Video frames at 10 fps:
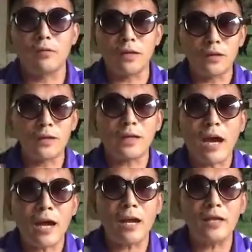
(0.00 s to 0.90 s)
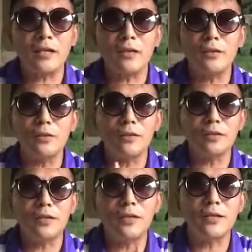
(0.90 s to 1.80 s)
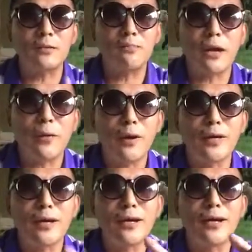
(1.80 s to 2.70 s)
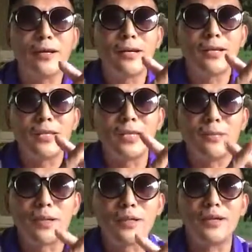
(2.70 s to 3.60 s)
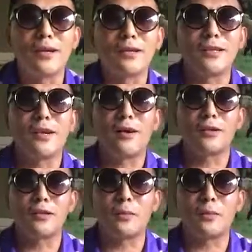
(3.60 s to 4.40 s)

王金山咔啦一下又，这是败坏这个习近平的一个一个好事，